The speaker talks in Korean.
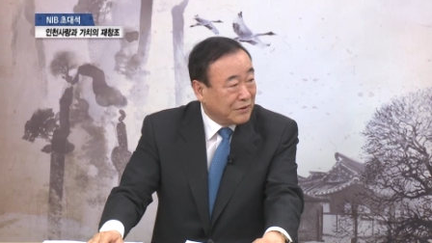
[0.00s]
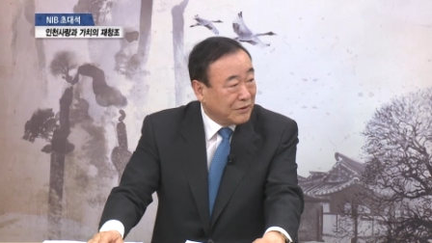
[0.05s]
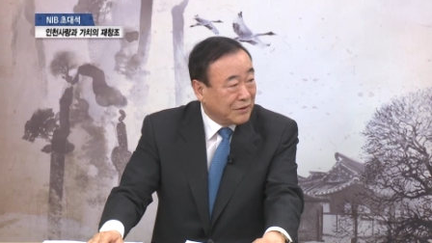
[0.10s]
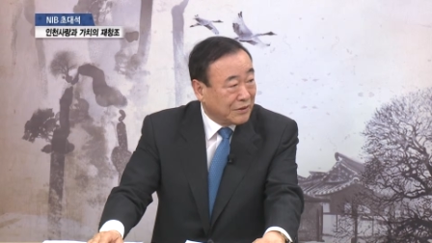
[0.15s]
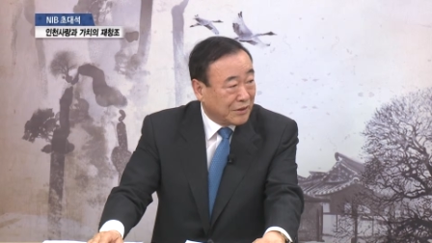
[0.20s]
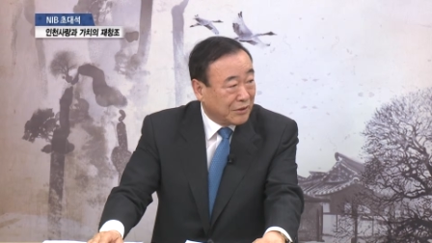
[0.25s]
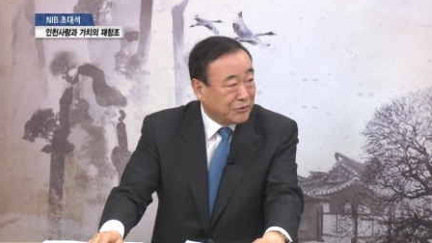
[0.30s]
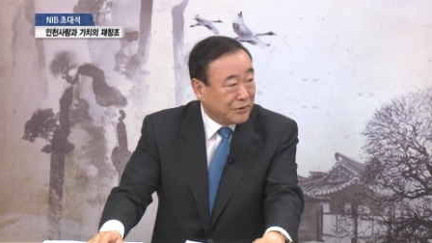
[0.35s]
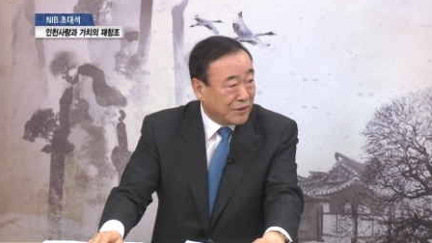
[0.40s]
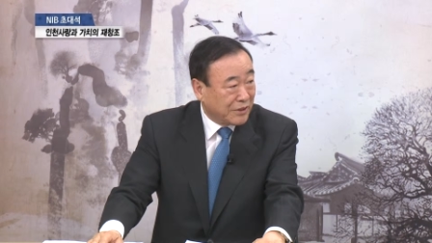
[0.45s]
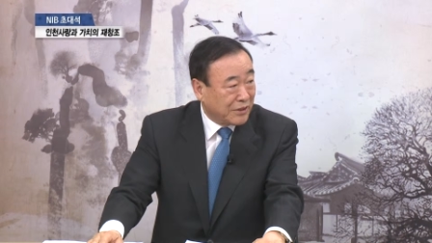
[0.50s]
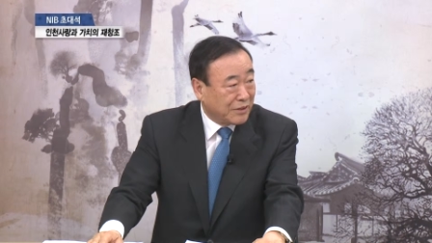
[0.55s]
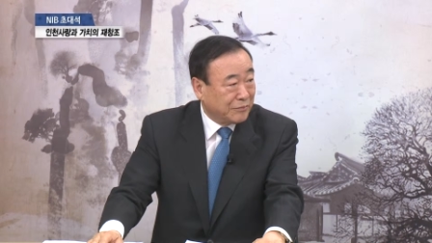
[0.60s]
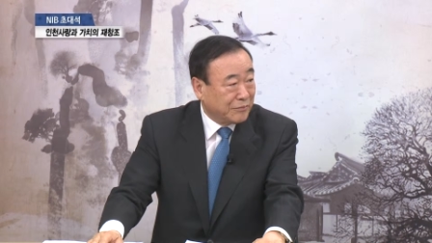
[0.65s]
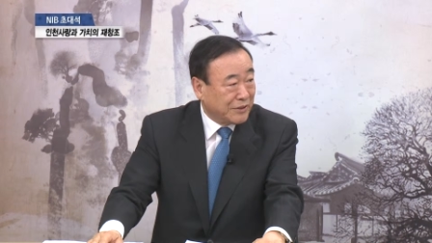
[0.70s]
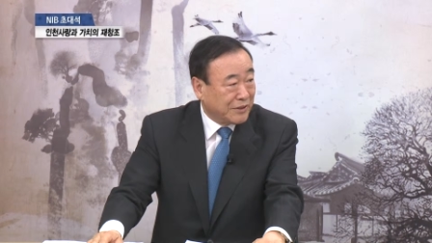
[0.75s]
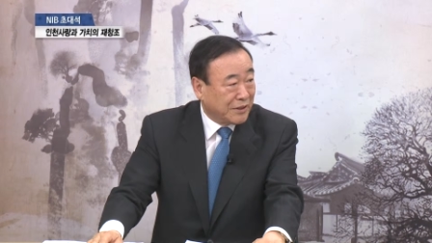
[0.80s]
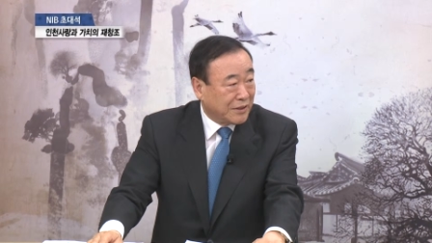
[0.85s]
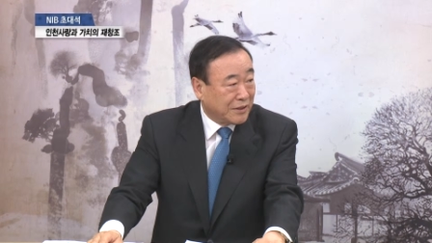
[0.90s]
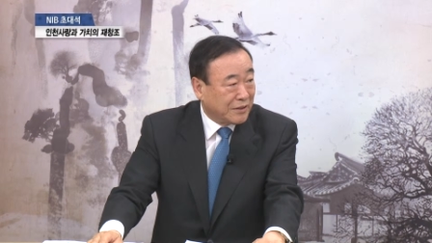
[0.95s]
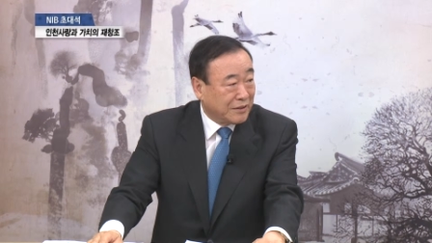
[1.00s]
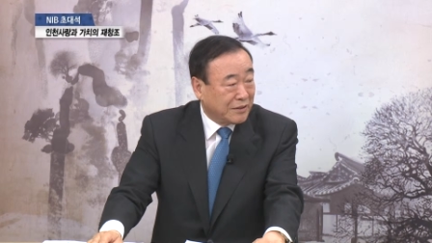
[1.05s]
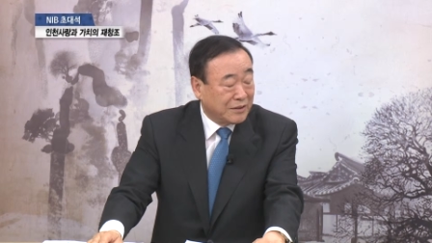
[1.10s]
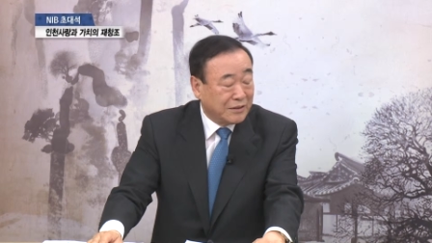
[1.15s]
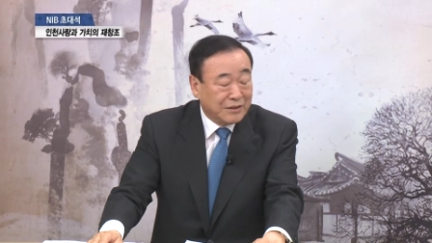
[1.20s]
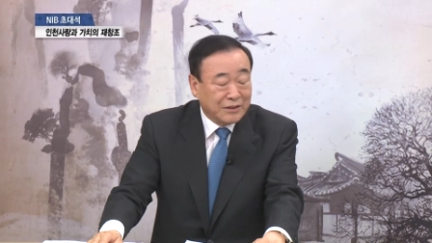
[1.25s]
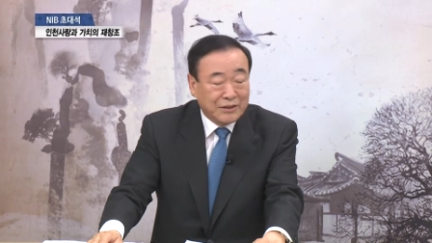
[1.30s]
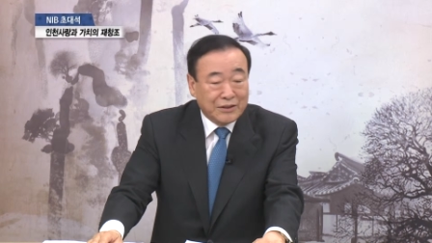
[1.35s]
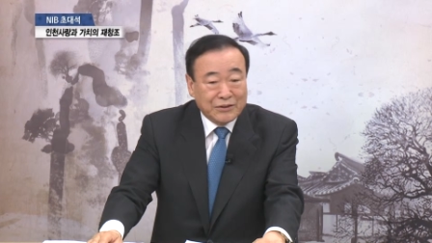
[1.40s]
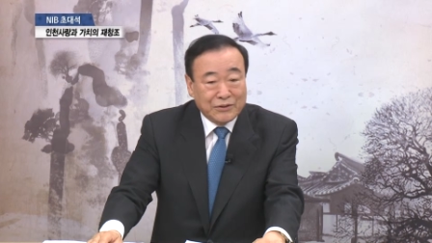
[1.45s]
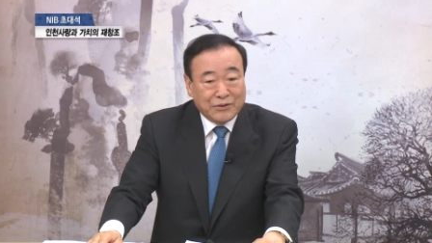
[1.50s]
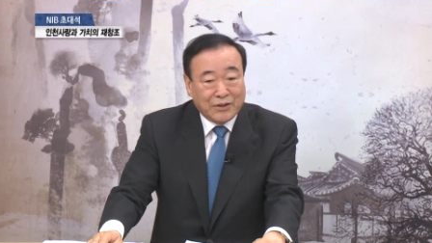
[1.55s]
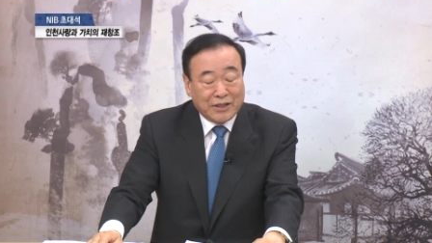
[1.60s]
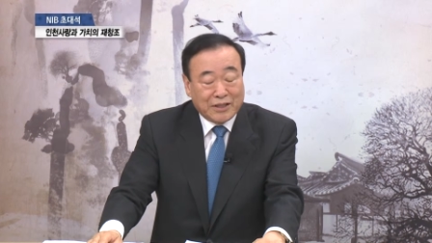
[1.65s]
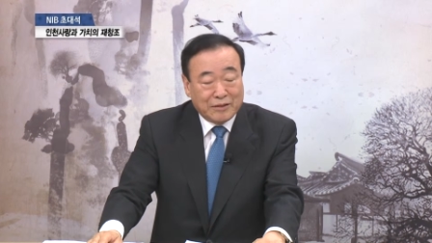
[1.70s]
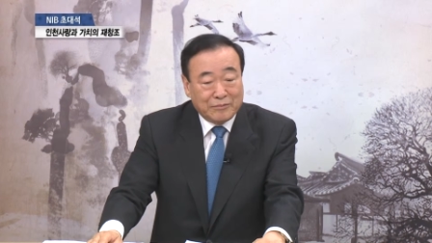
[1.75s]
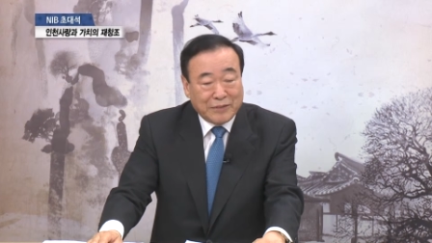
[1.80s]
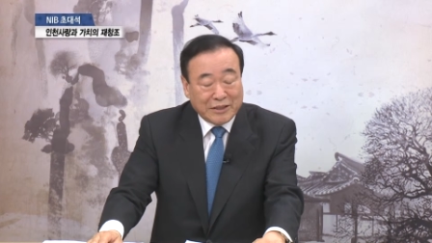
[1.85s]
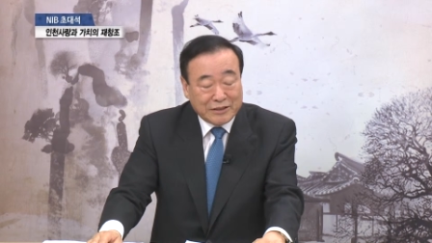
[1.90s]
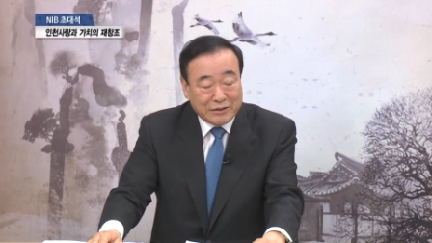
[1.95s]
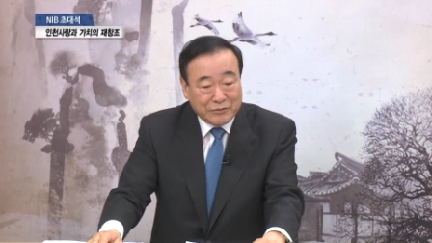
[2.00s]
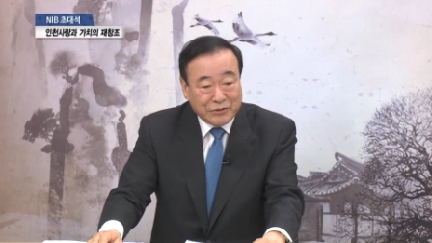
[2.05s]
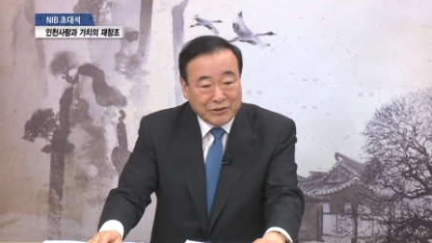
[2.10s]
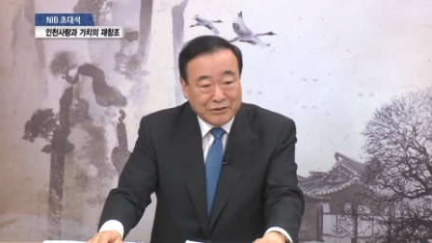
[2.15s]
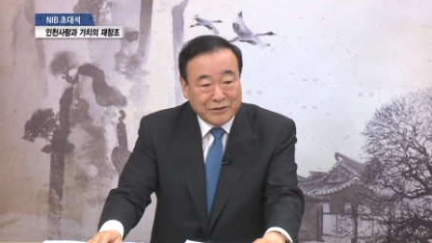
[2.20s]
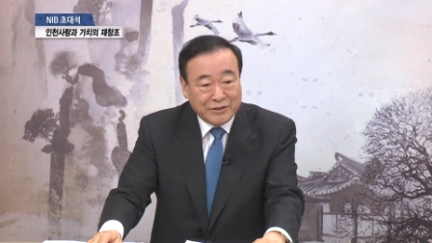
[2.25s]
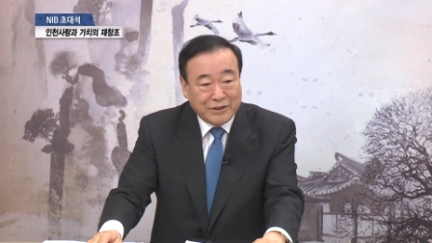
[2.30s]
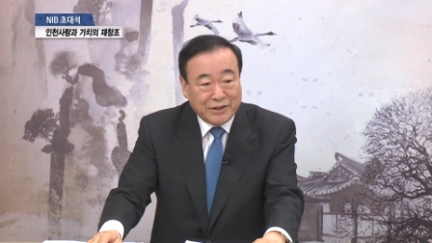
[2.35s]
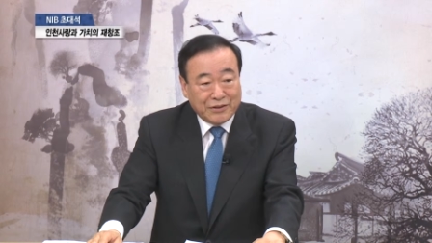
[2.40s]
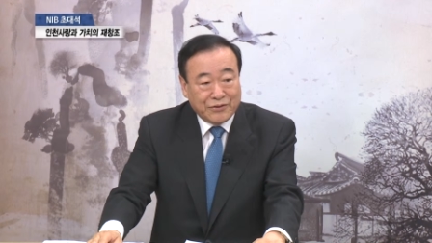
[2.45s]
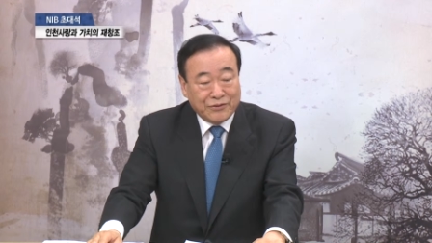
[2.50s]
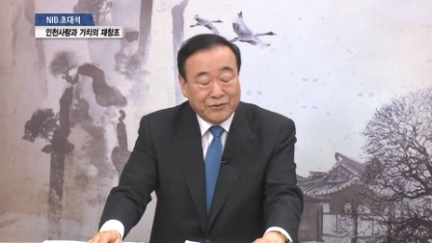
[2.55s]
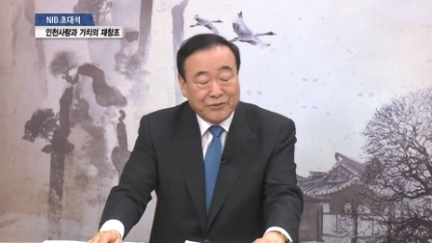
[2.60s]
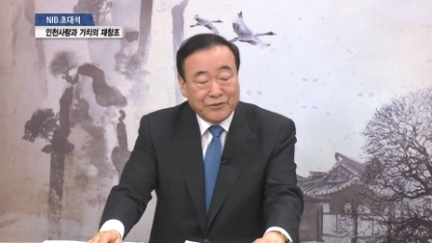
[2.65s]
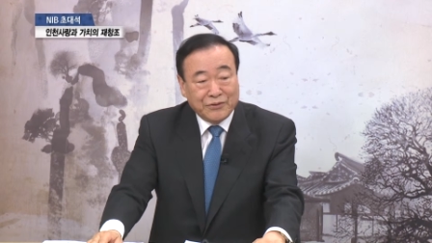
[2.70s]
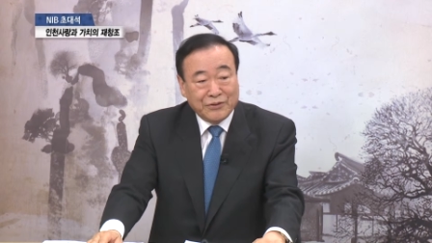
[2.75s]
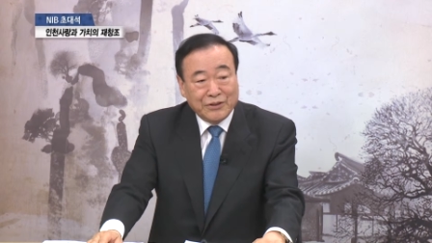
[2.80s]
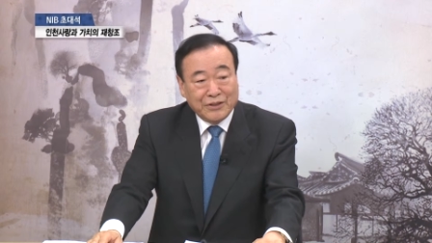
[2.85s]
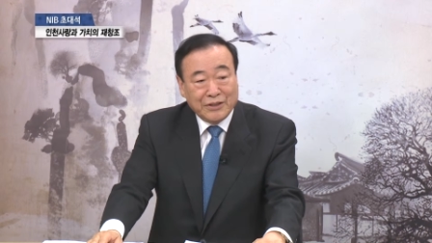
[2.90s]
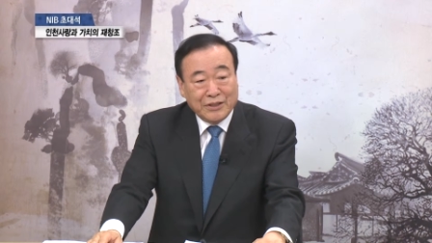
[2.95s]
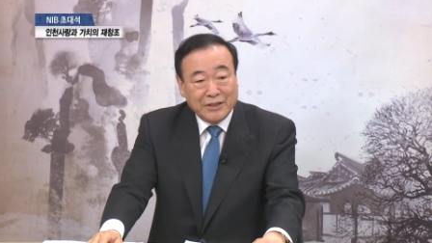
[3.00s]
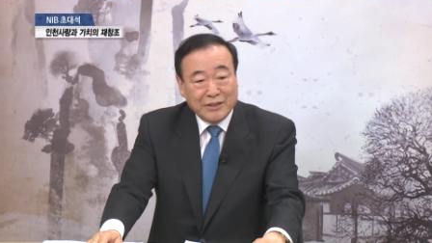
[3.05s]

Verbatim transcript: 일이라고 생각합니다. 또 아까 말씀하신 대로